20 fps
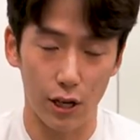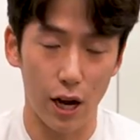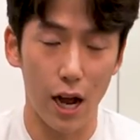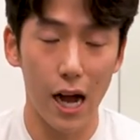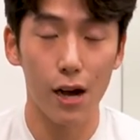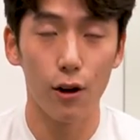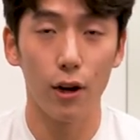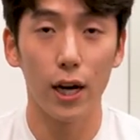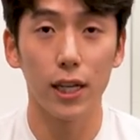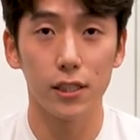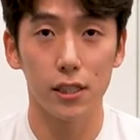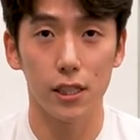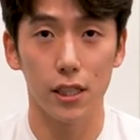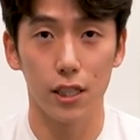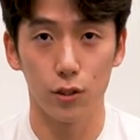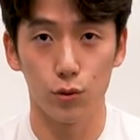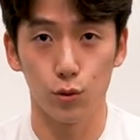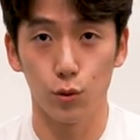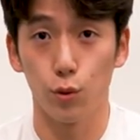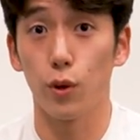
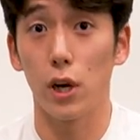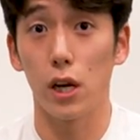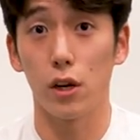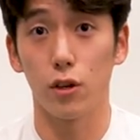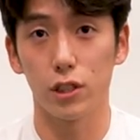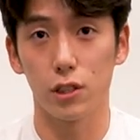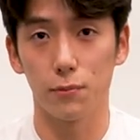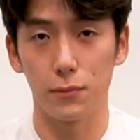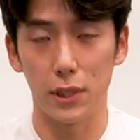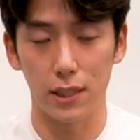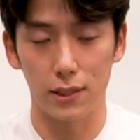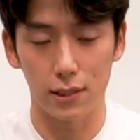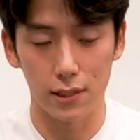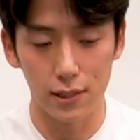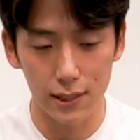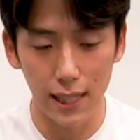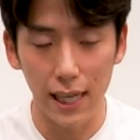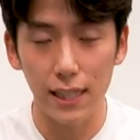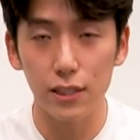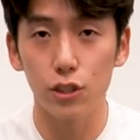강화시키는 운동을 할 것입니다
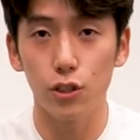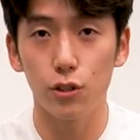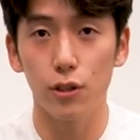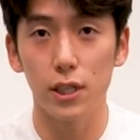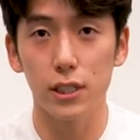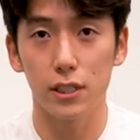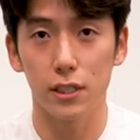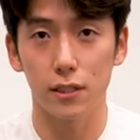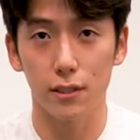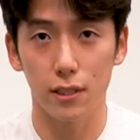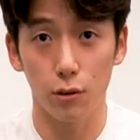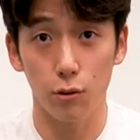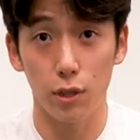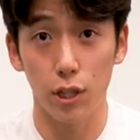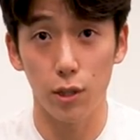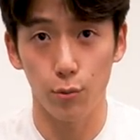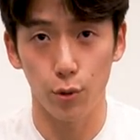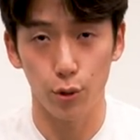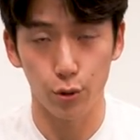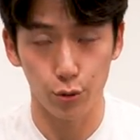등을 안정화시킨다고
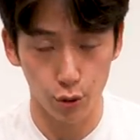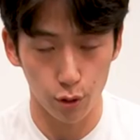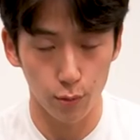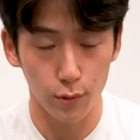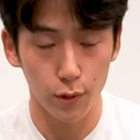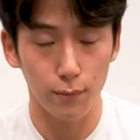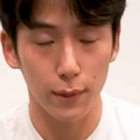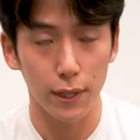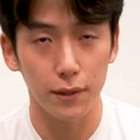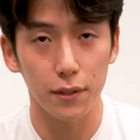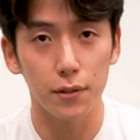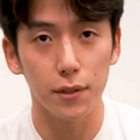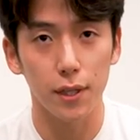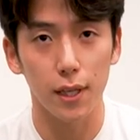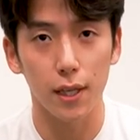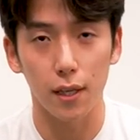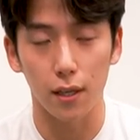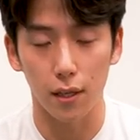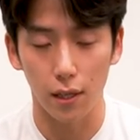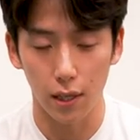하는 표현이 조금 더
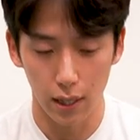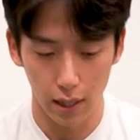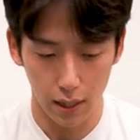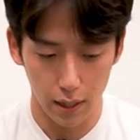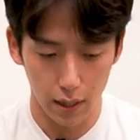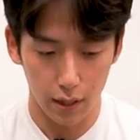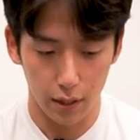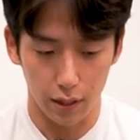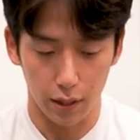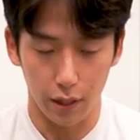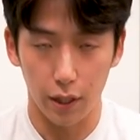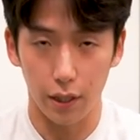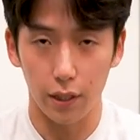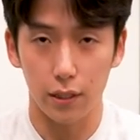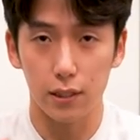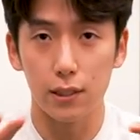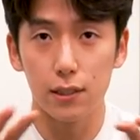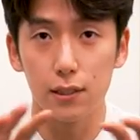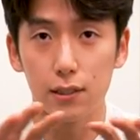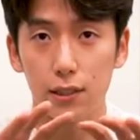맞는데 이
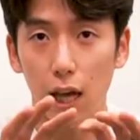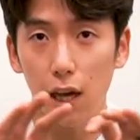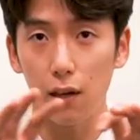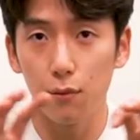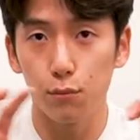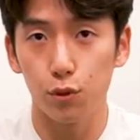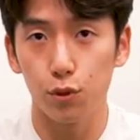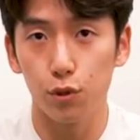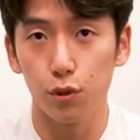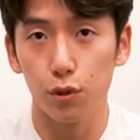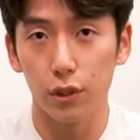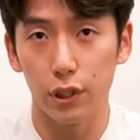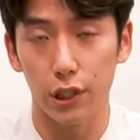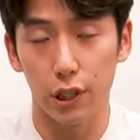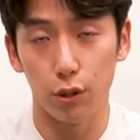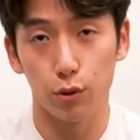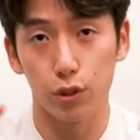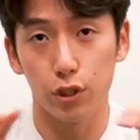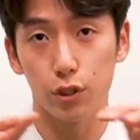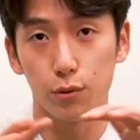등 상부
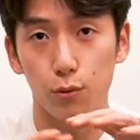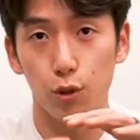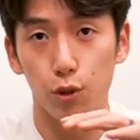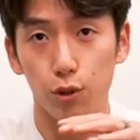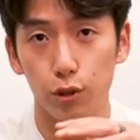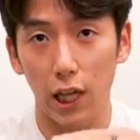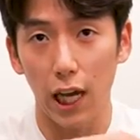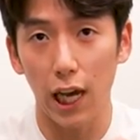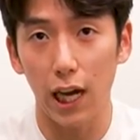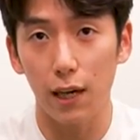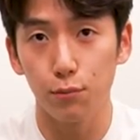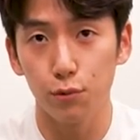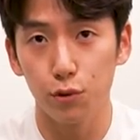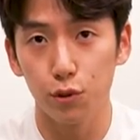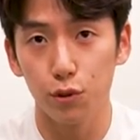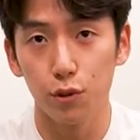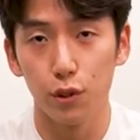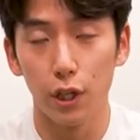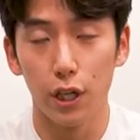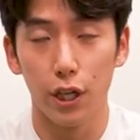그리고 승모근
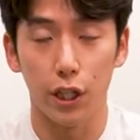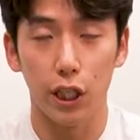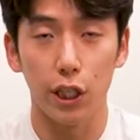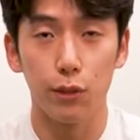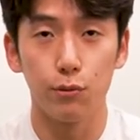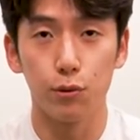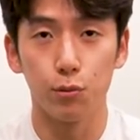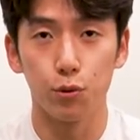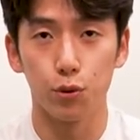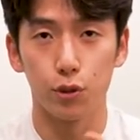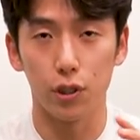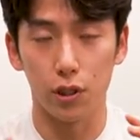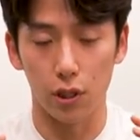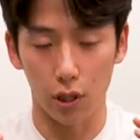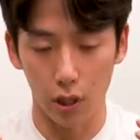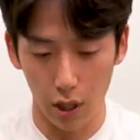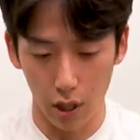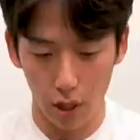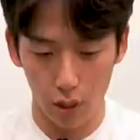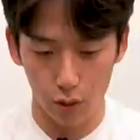하부 이 부분을
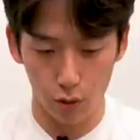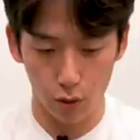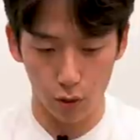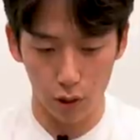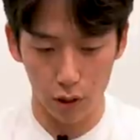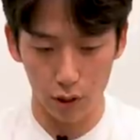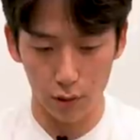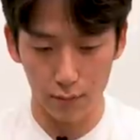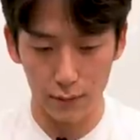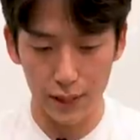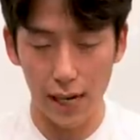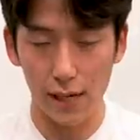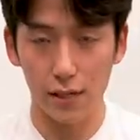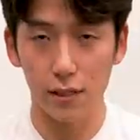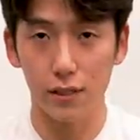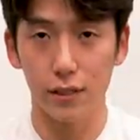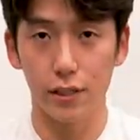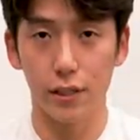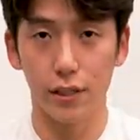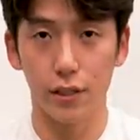조금
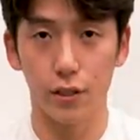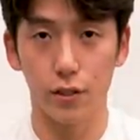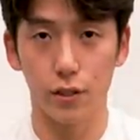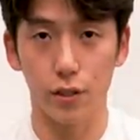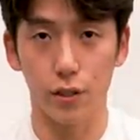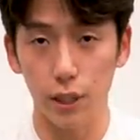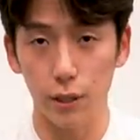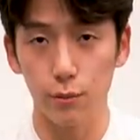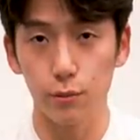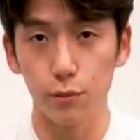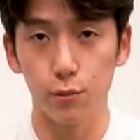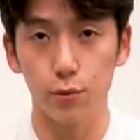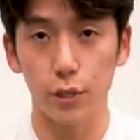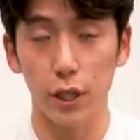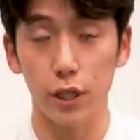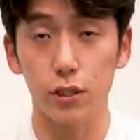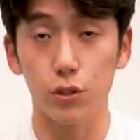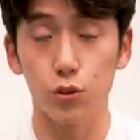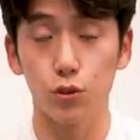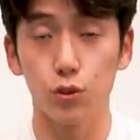자극을 시켜서 이
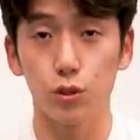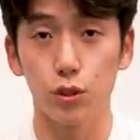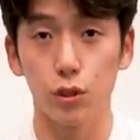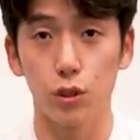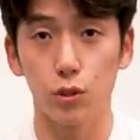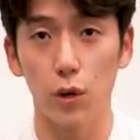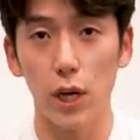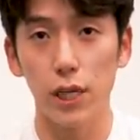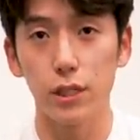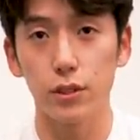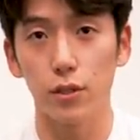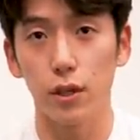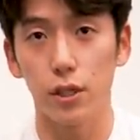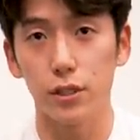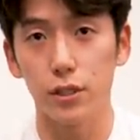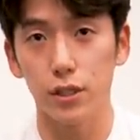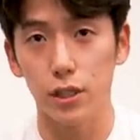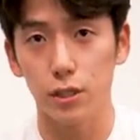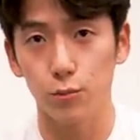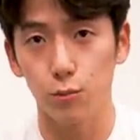부분의 근육들을
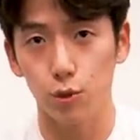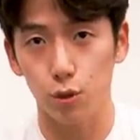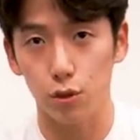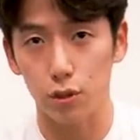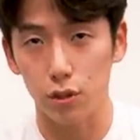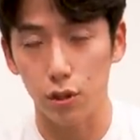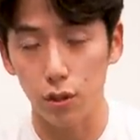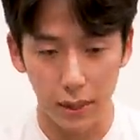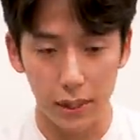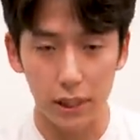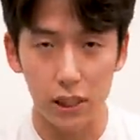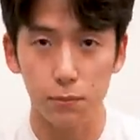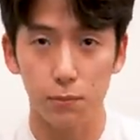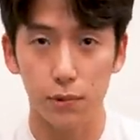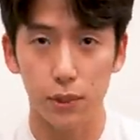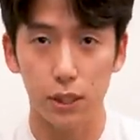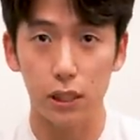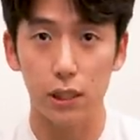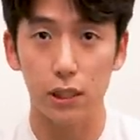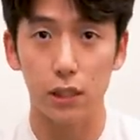활성화시킴으로써
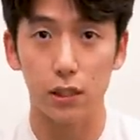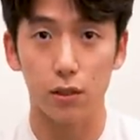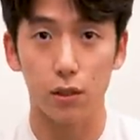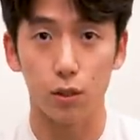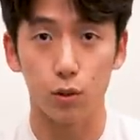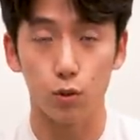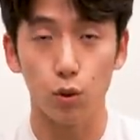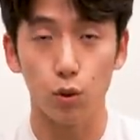벤치프레스에서